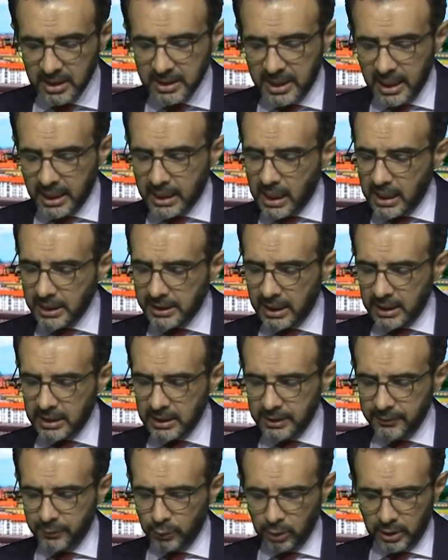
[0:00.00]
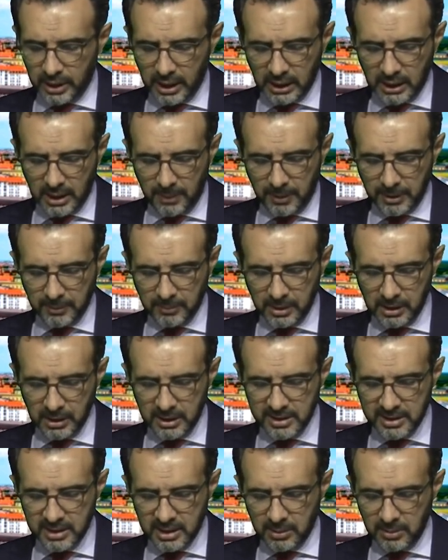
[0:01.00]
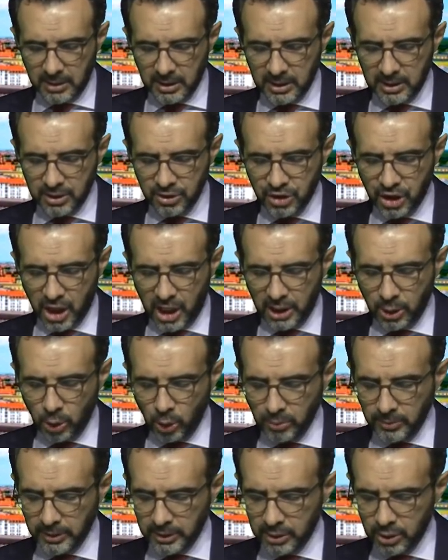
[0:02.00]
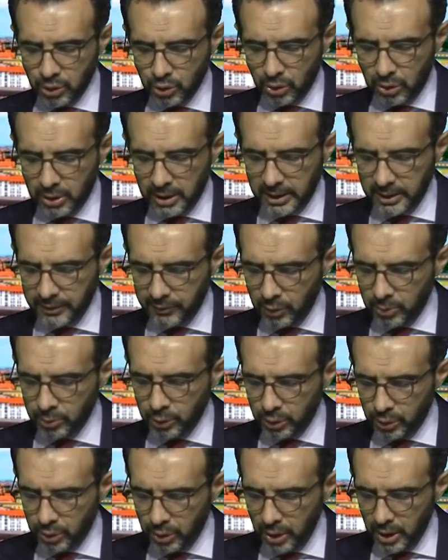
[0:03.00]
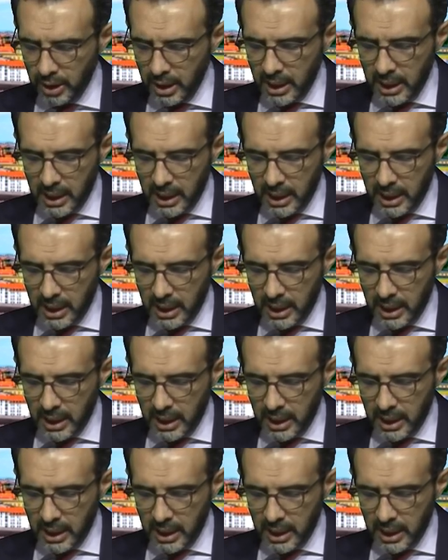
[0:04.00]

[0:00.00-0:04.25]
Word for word: Tek alternatif olarak kapatmalı kısıtlamaların çare olmadığını söyleyen İFO müdürü